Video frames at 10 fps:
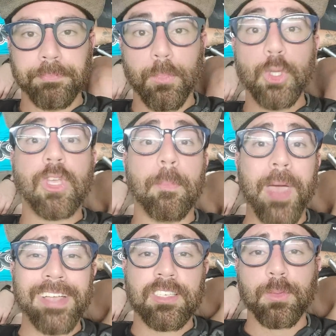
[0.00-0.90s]
Muito é que
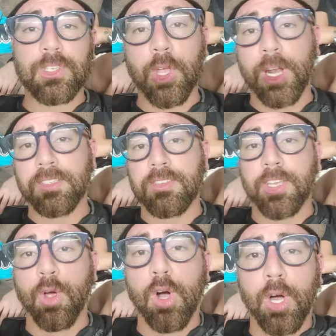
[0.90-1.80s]
péssimo, senhoras e
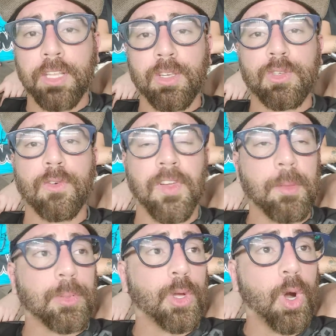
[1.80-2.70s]
senhores, eu sou
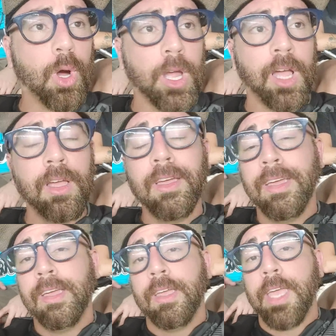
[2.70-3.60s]
Felipe Noronha,
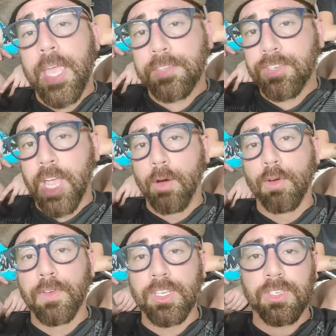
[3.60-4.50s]
este é o
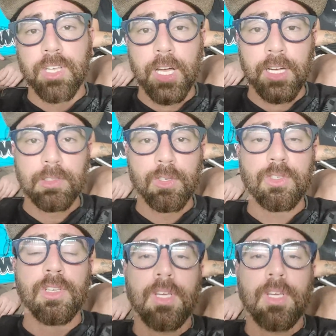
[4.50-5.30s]
Eu Vim de Santos,